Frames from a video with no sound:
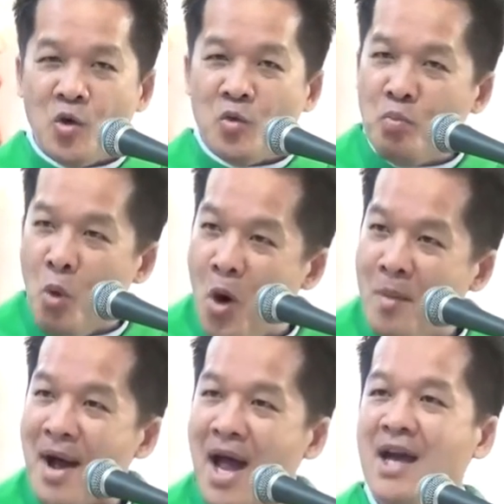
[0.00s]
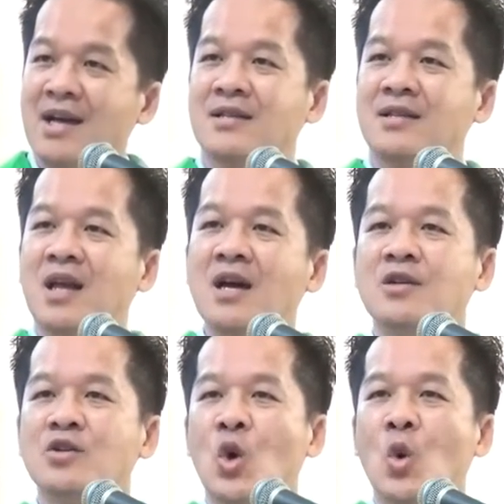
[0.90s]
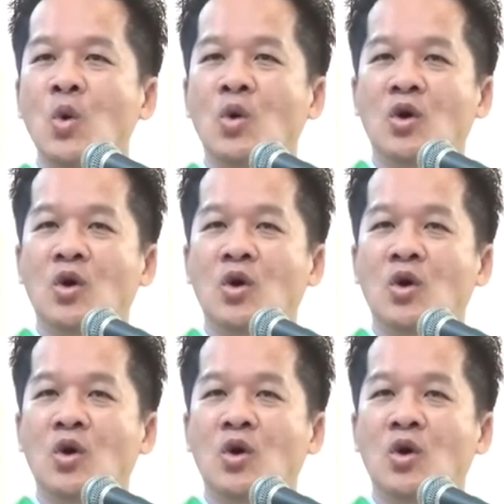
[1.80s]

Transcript: mùa màng thất thu,